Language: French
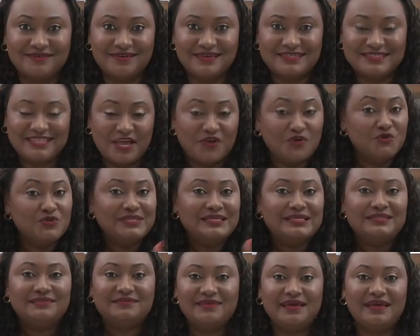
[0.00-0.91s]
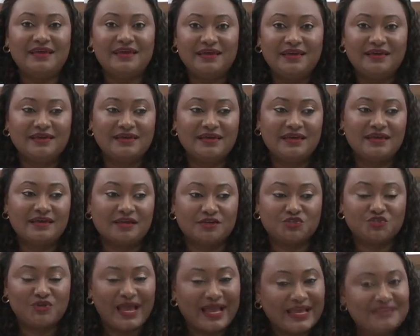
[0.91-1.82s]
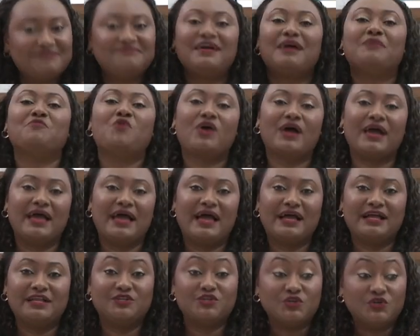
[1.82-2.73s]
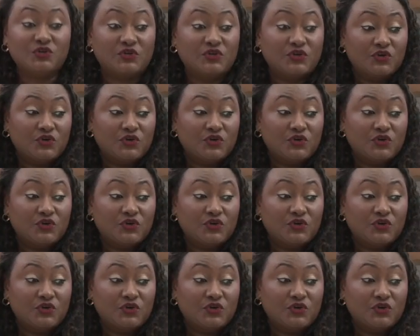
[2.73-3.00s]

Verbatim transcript: C'était une idée, quand je suis arrivée à Montréal, de,